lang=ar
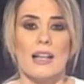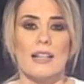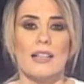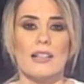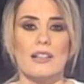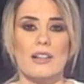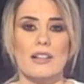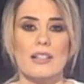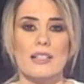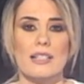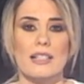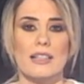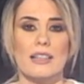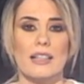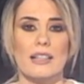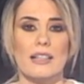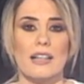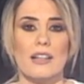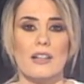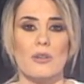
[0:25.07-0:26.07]
لرئيس
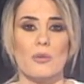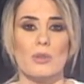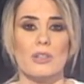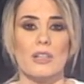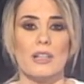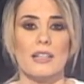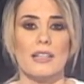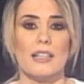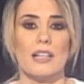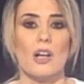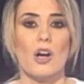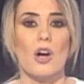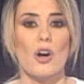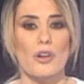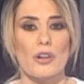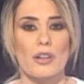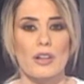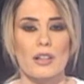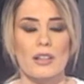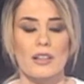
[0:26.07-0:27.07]
التيار الوطني
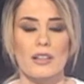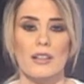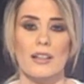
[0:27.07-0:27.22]
الحر